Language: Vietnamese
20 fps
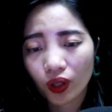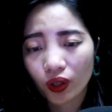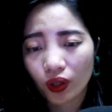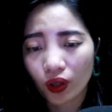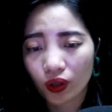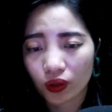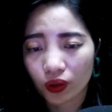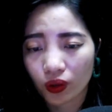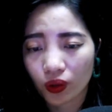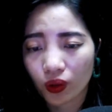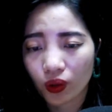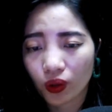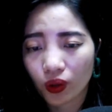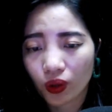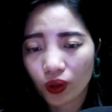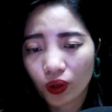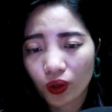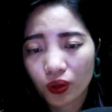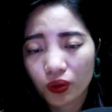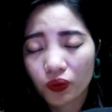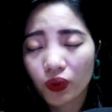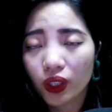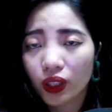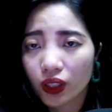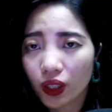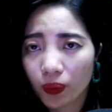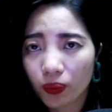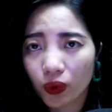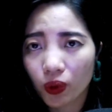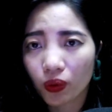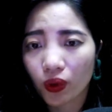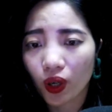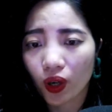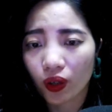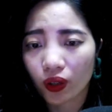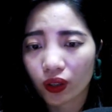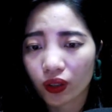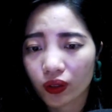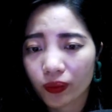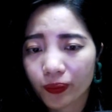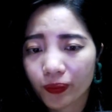Còn cô vẫn tiếp tục hỏi.